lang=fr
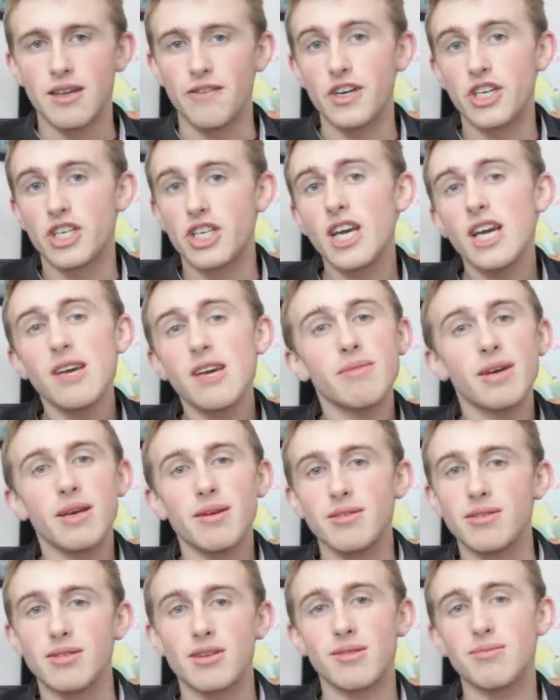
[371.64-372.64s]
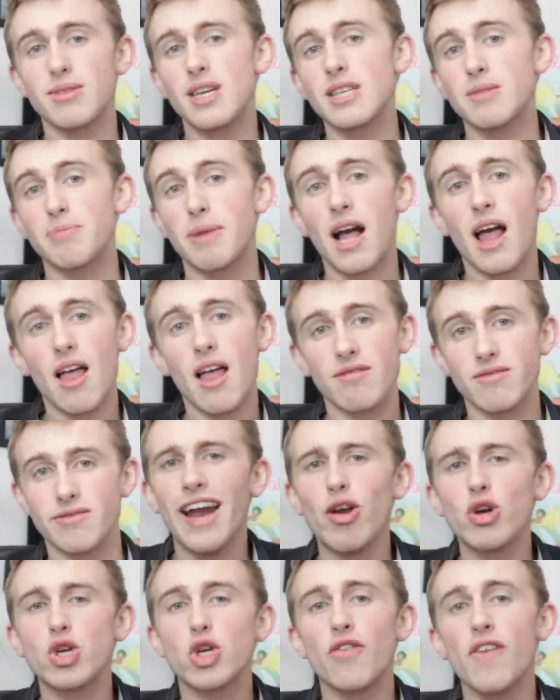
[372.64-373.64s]
Fait chier, mais c'est comme ça, c'est pas grave.
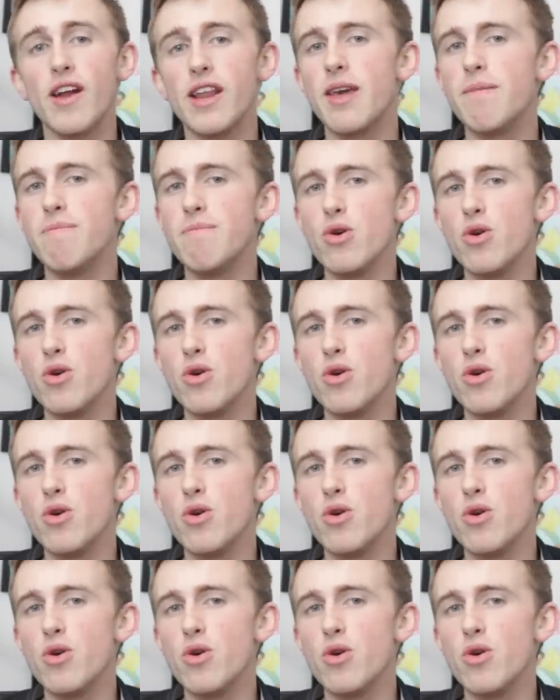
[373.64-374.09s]
Et le chevalier